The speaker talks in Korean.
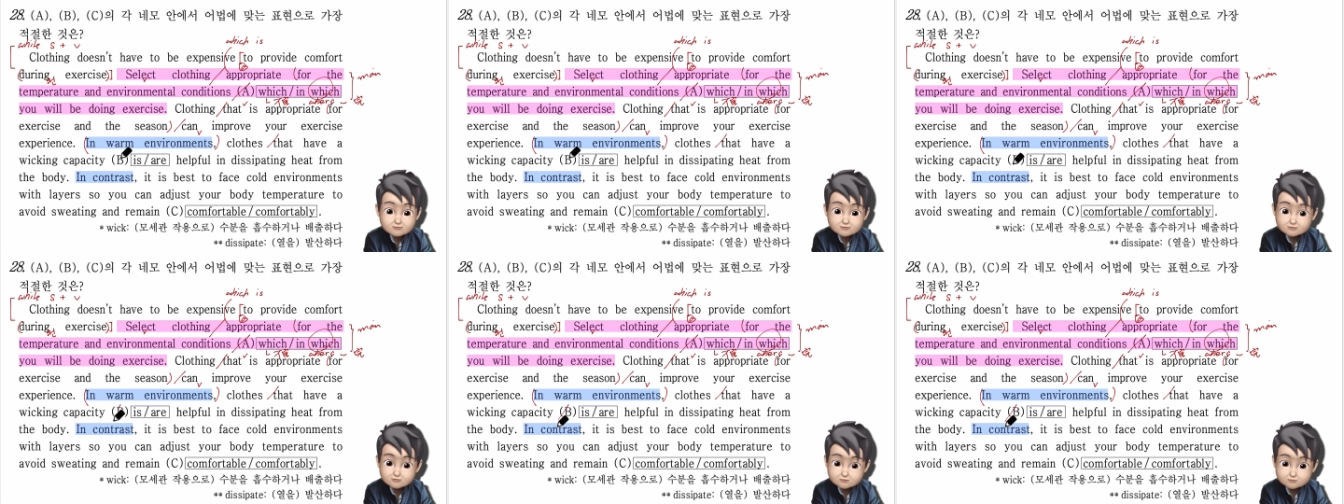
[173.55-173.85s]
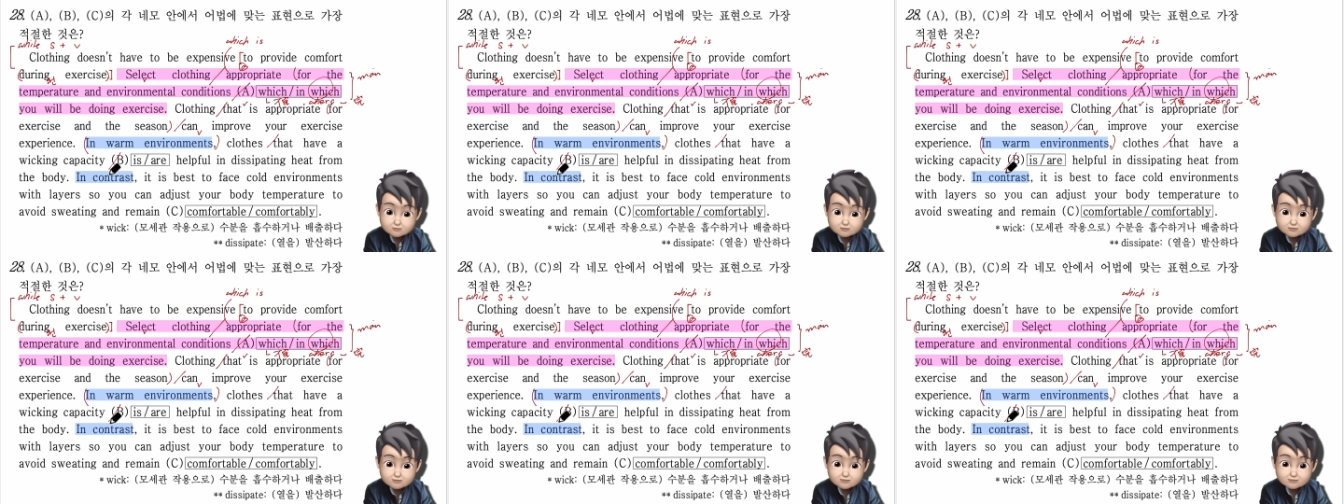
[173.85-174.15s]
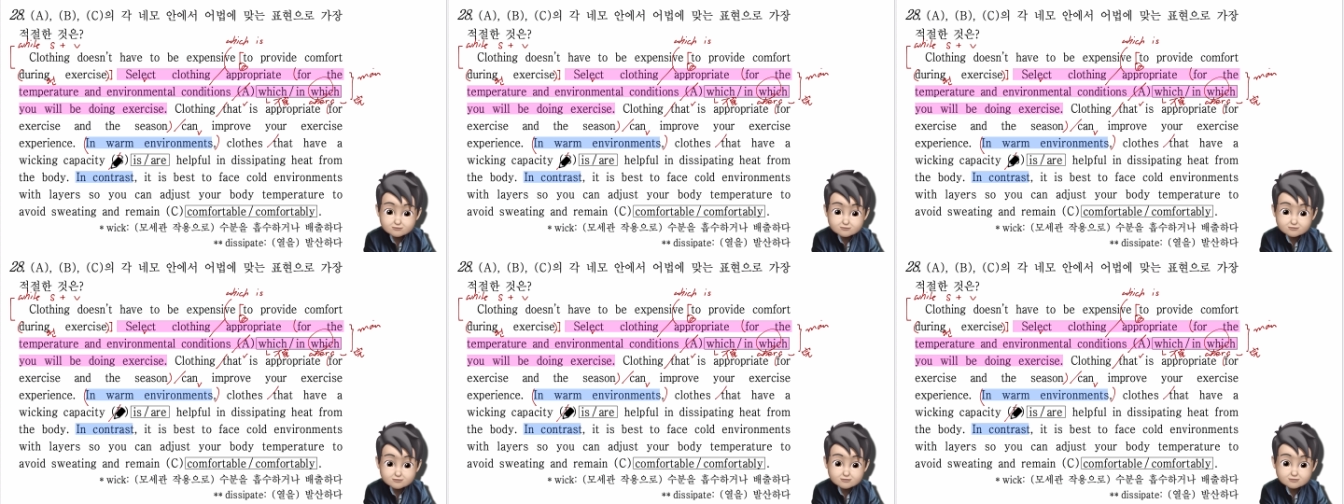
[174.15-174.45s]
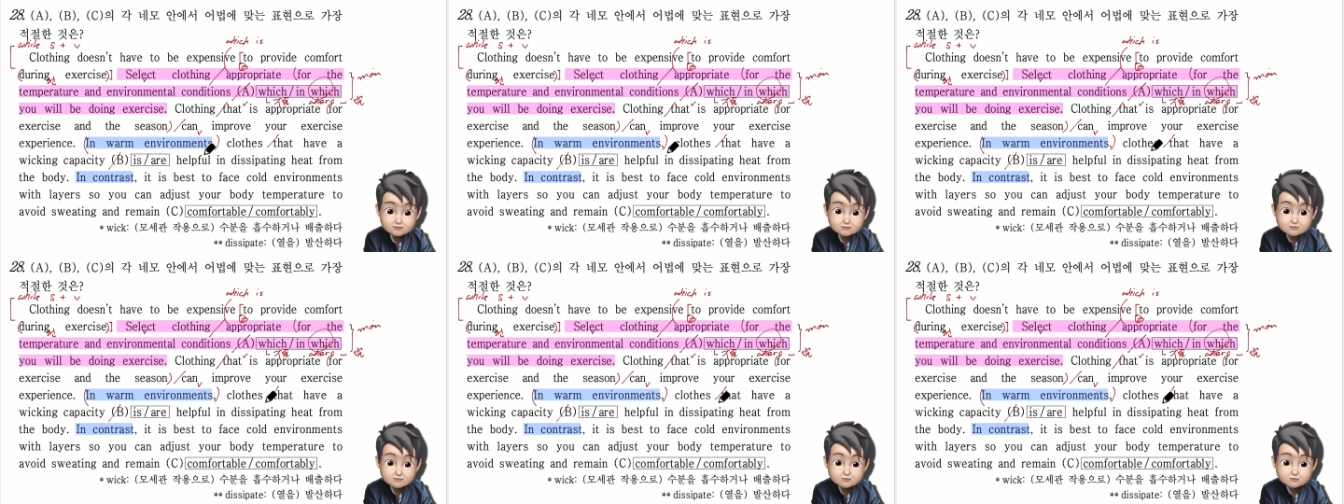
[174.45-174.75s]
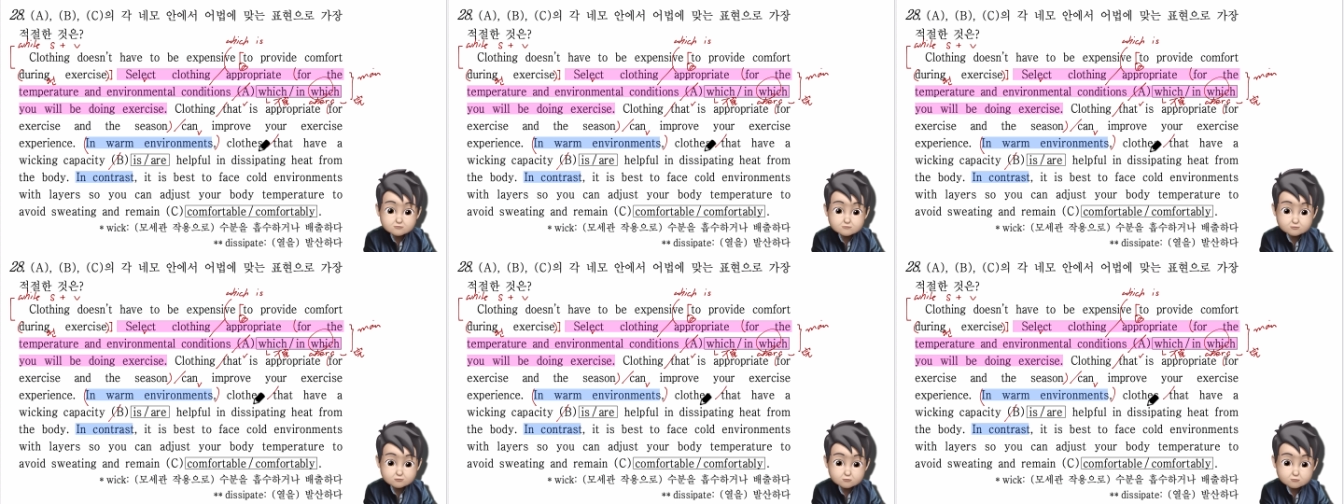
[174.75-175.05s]
여기까지.
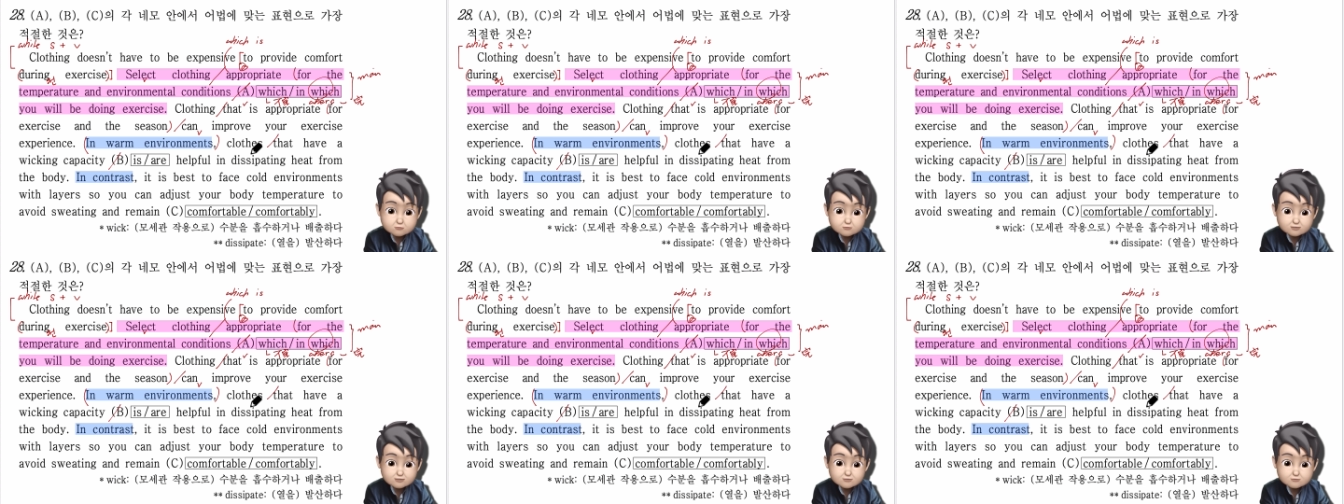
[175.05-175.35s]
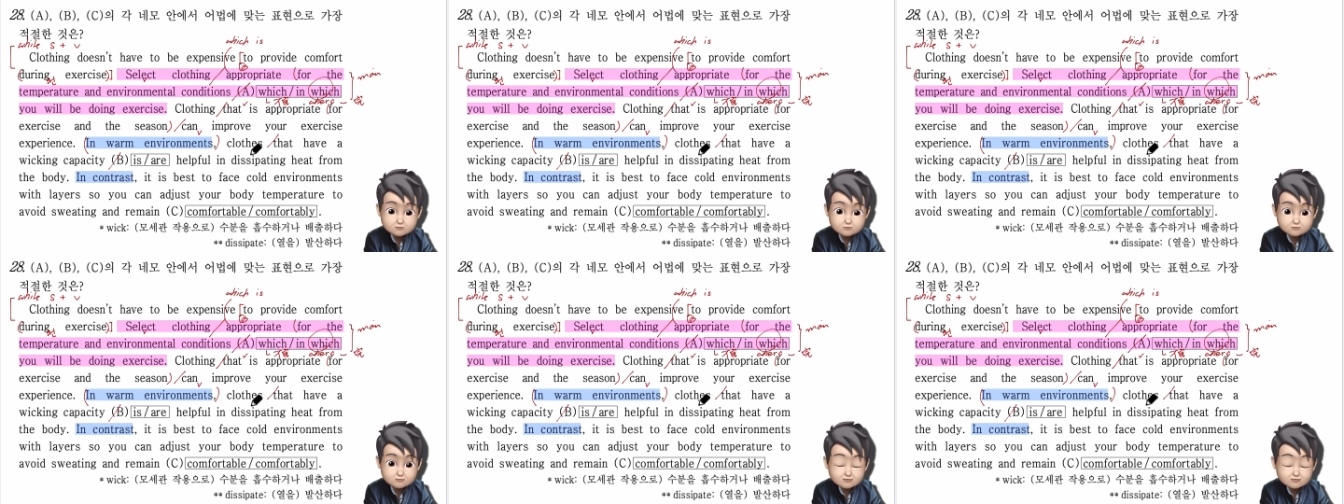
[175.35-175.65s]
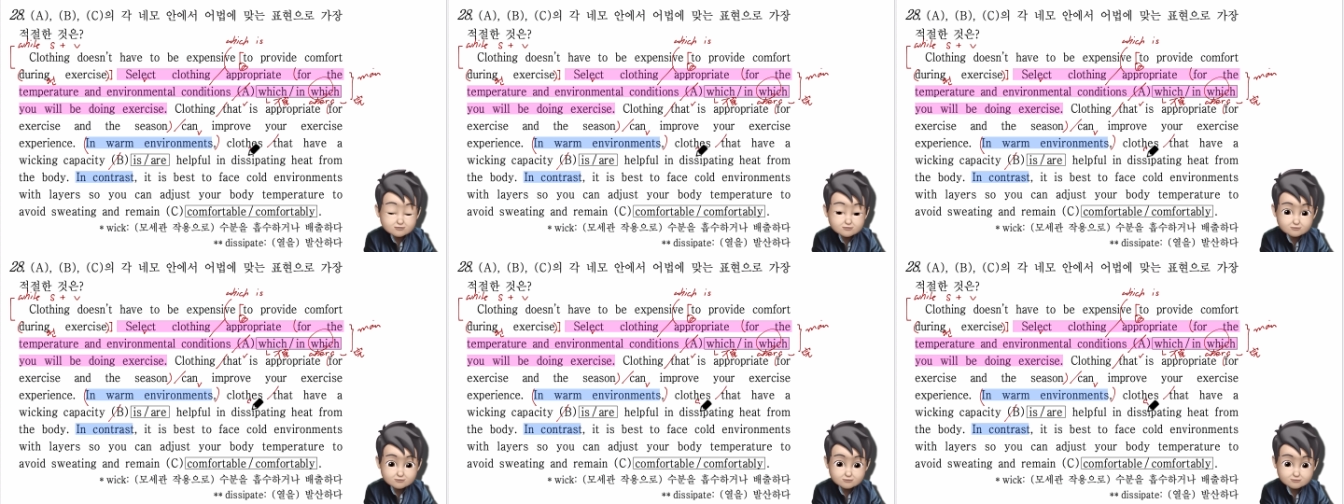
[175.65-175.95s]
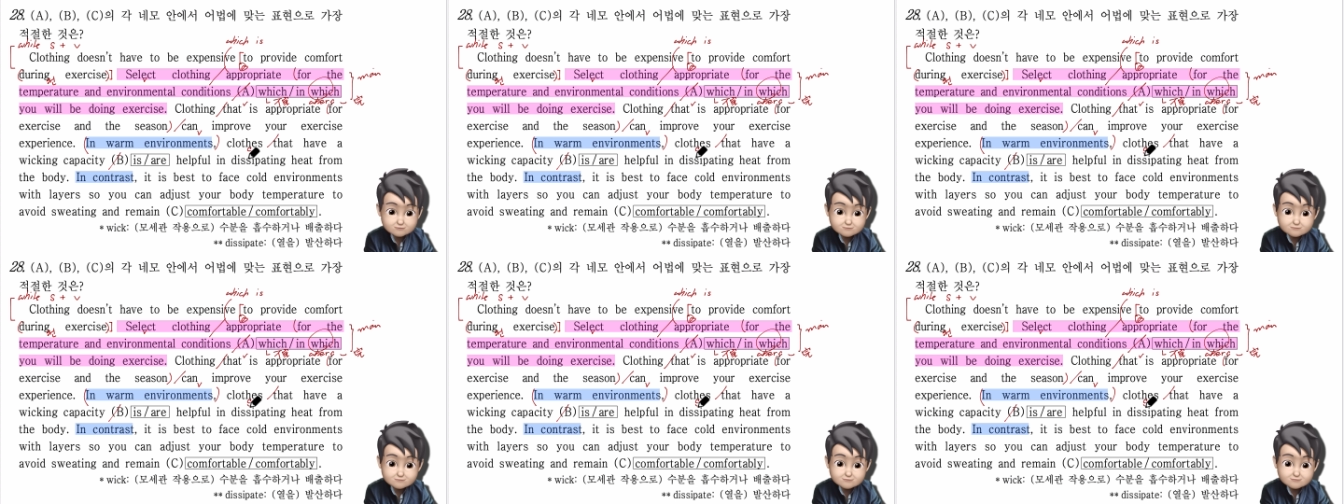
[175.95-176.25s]
그러면 동사는 어떻게 되지?